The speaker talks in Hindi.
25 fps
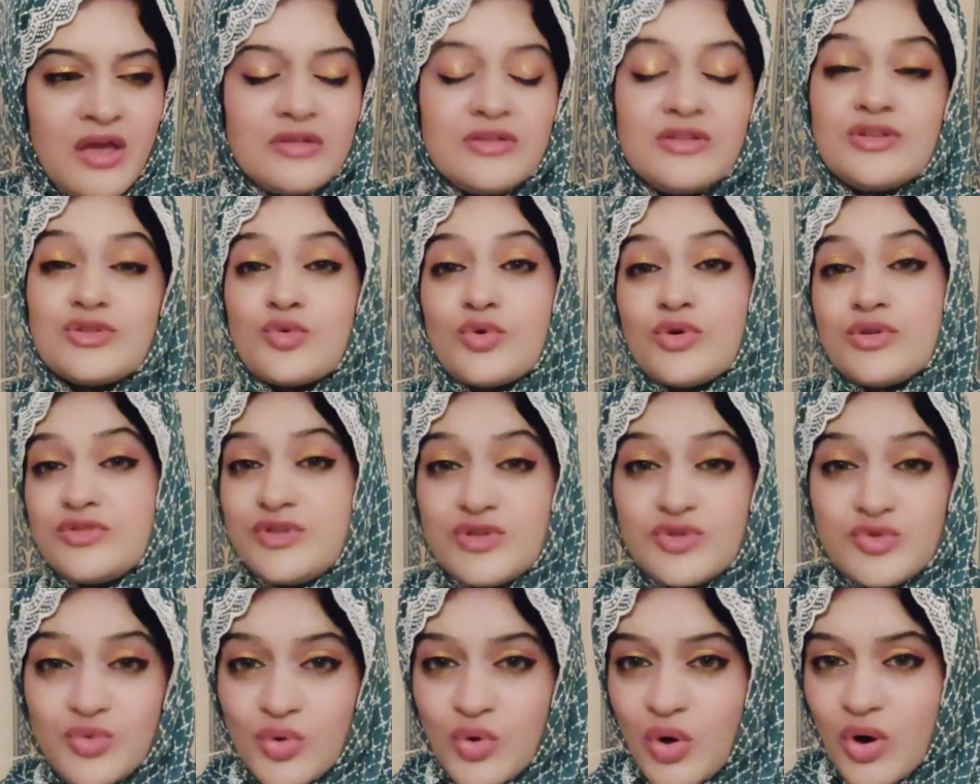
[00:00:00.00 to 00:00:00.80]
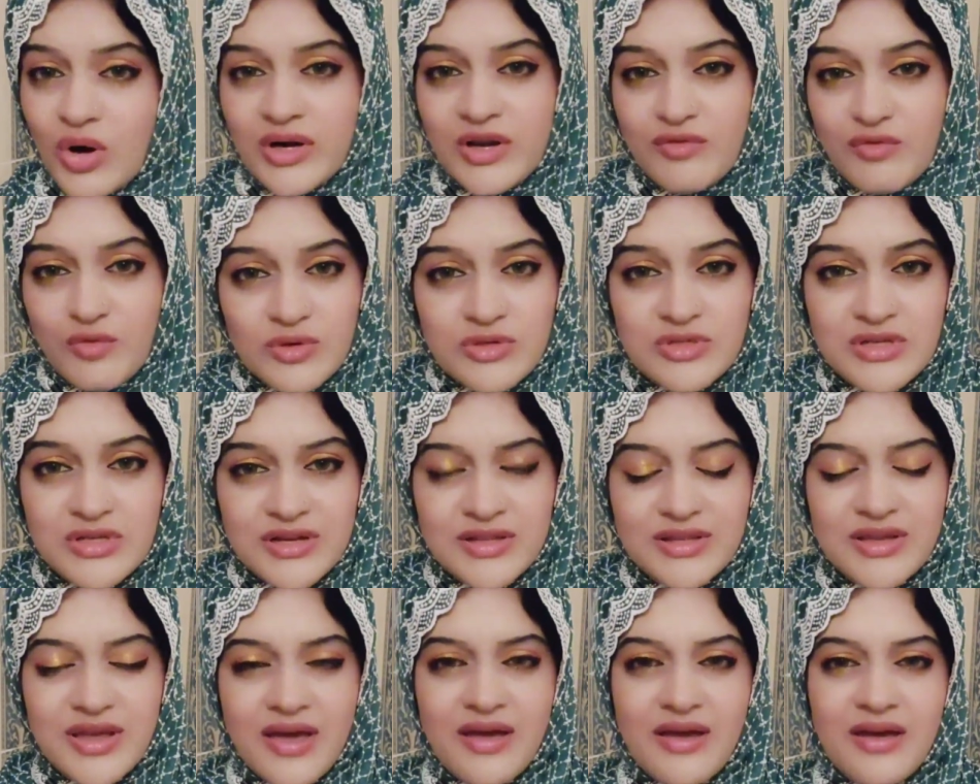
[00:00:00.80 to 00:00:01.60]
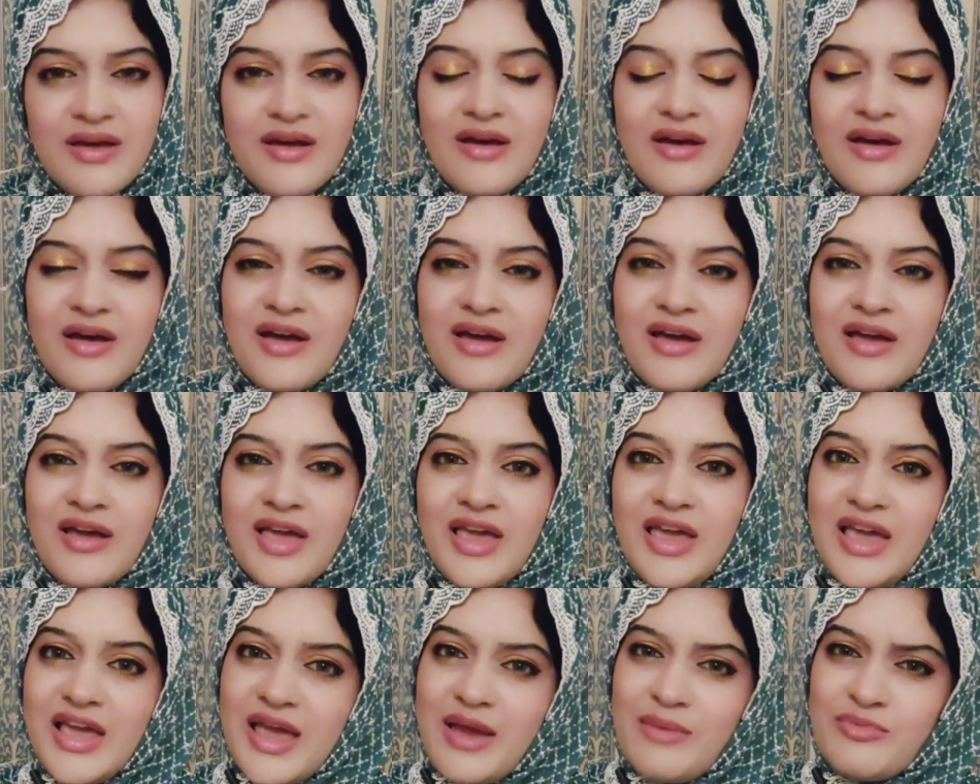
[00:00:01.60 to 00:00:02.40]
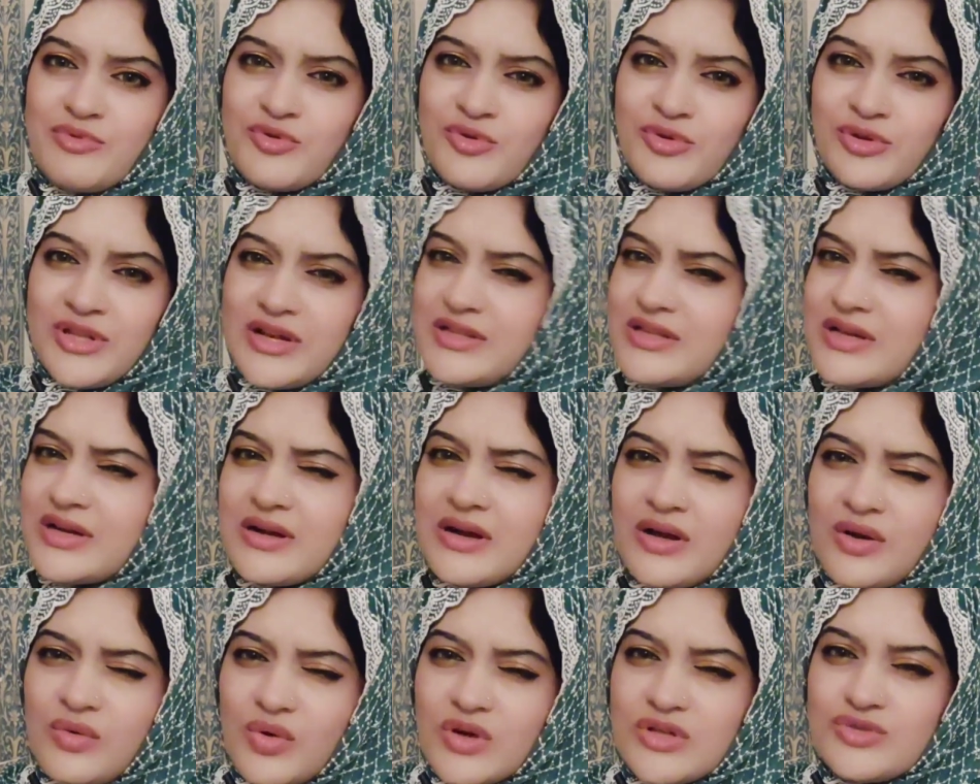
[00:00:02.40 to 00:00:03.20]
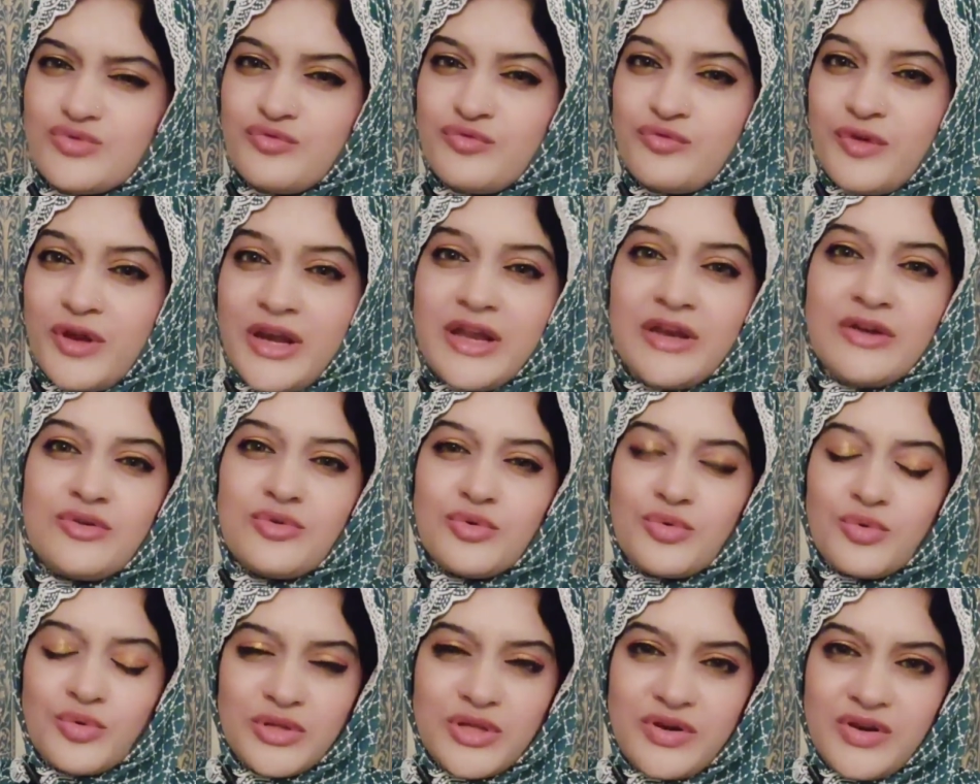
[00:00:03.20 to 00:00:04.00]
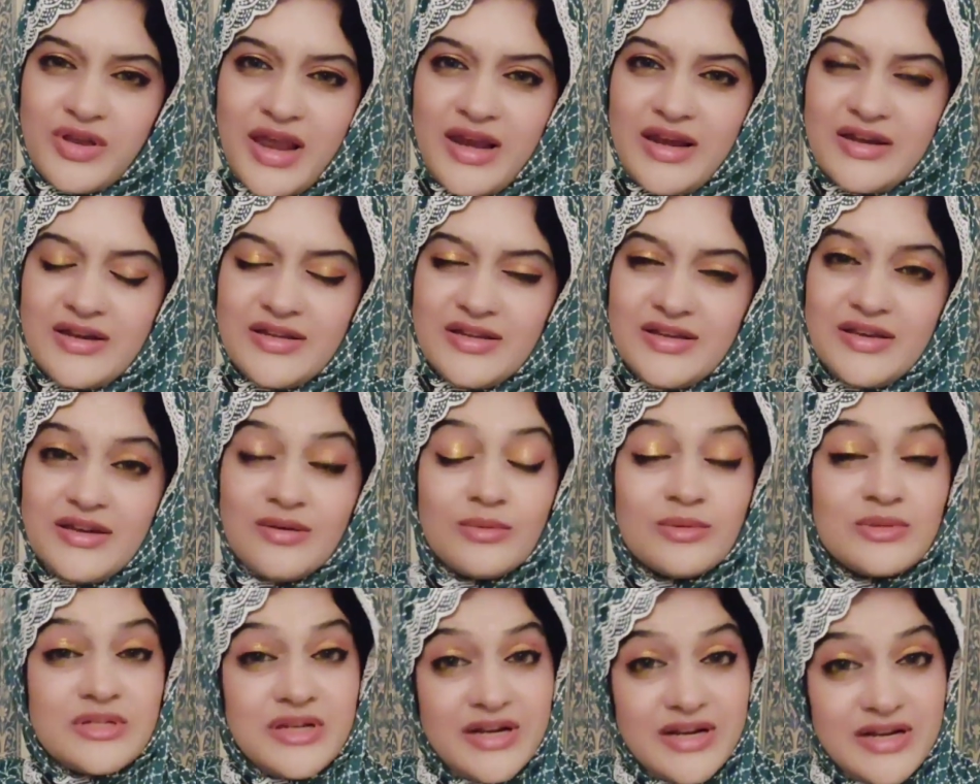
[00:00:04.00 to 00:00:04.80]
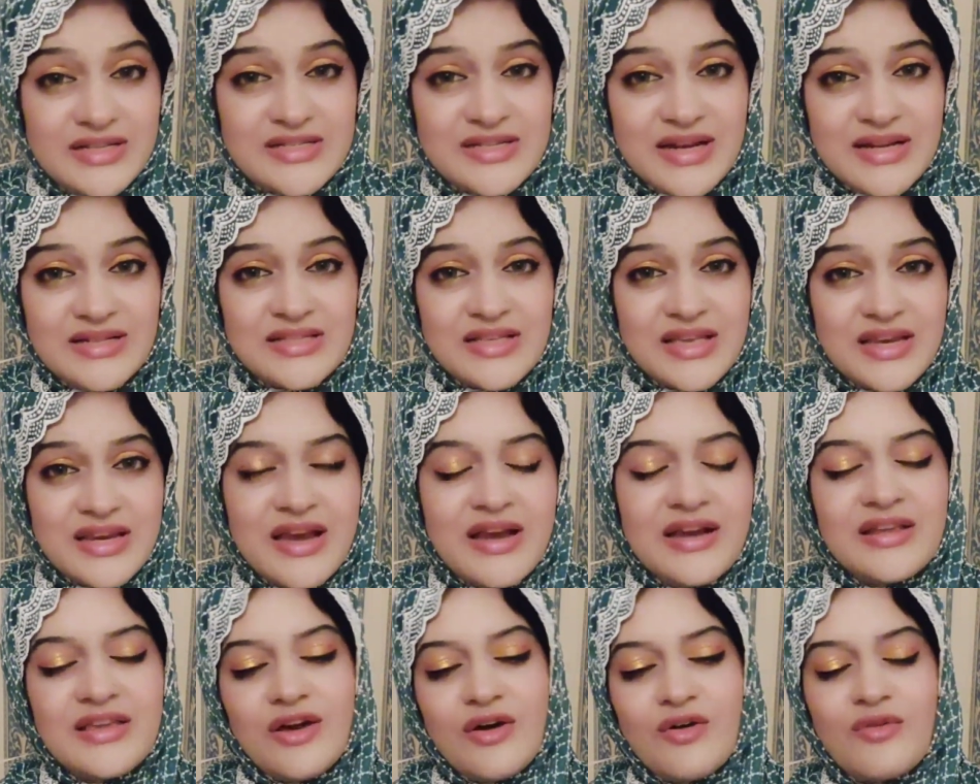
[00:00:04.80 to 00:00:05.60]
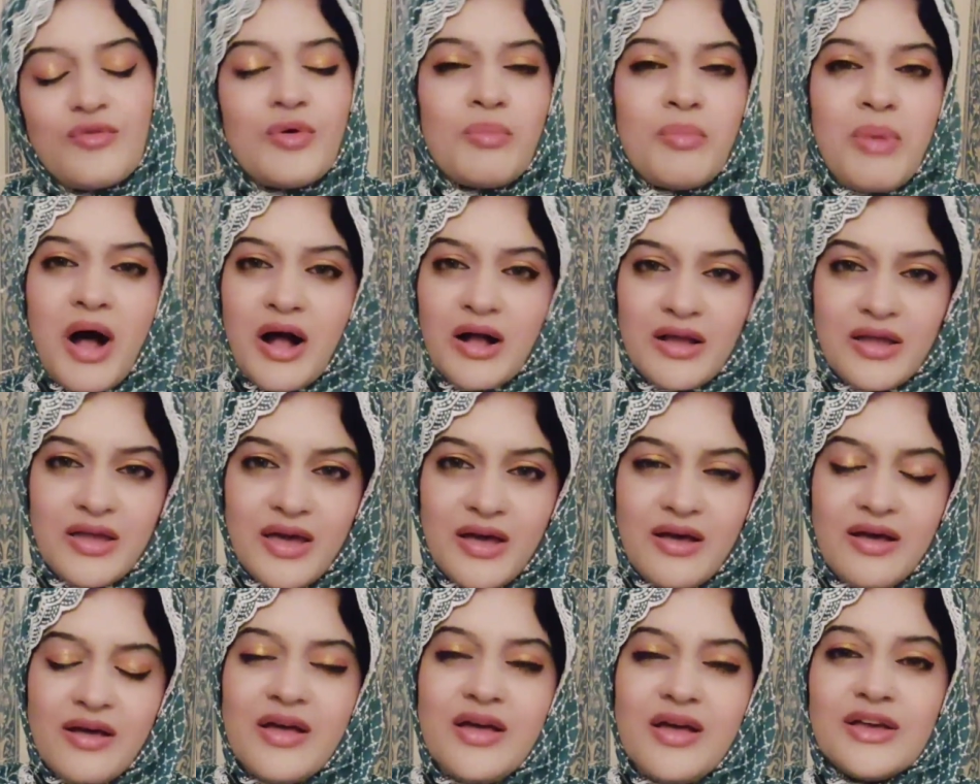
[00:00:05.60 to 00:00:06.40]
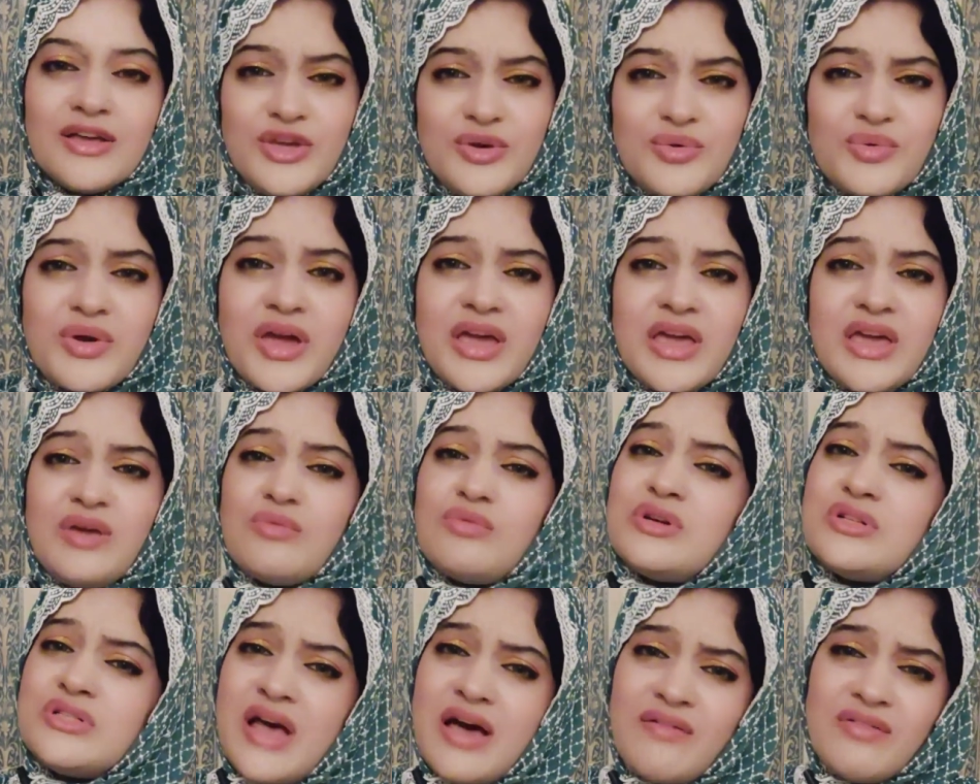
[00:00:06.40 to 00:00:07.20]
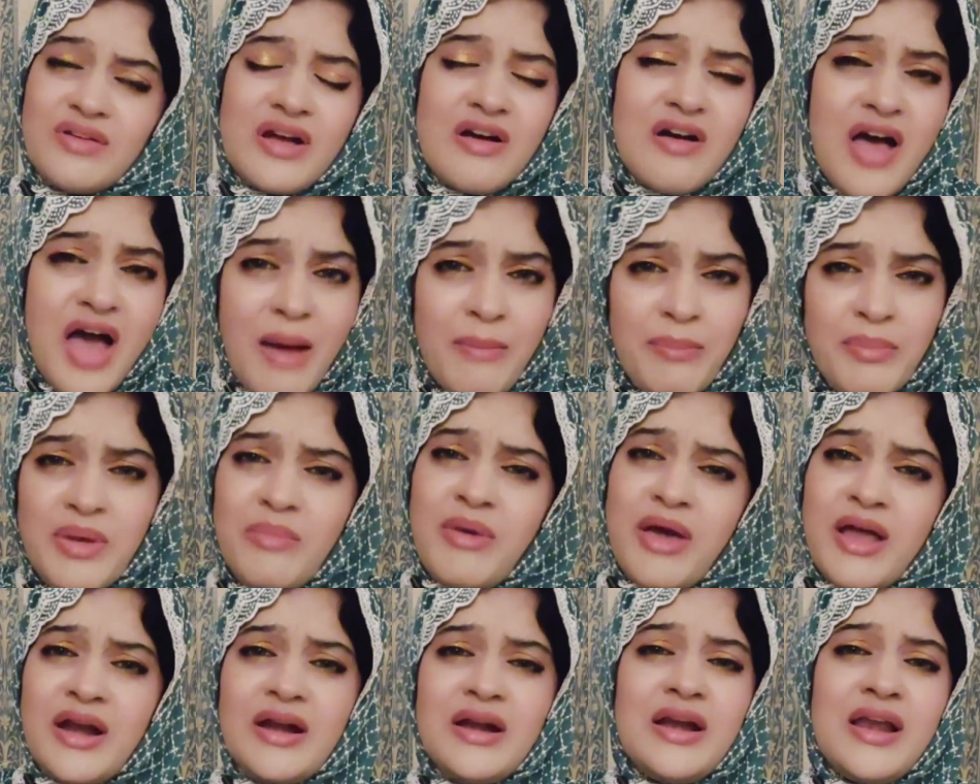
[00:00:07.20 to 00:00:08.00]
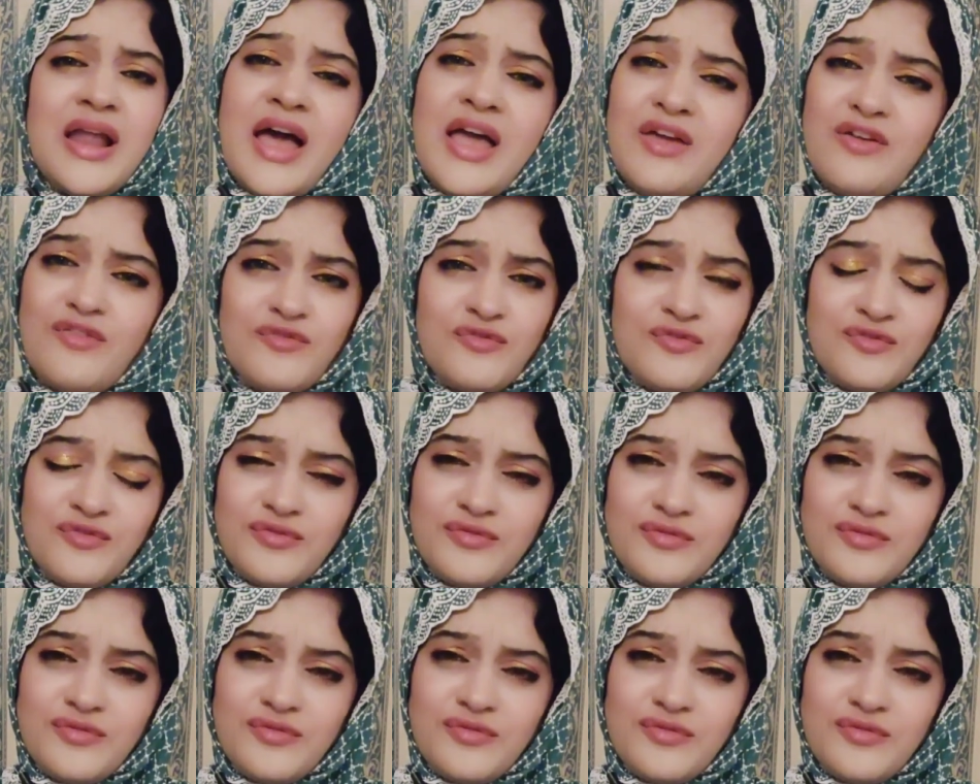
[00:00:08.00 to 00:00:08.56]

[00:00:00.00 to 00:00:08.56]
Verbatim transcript: जिसको इसने सो कॉल डिवोर्स कर दिया है ही केम टू नो दैट द गर्ल वॉज विलिंग टू नो द रियलिटी उसने डिस्टेंस क्रिएट किया और वो भाग गया क्योंकि ही वॉज हैविंग अ हैप्पी मैरिड लाइफ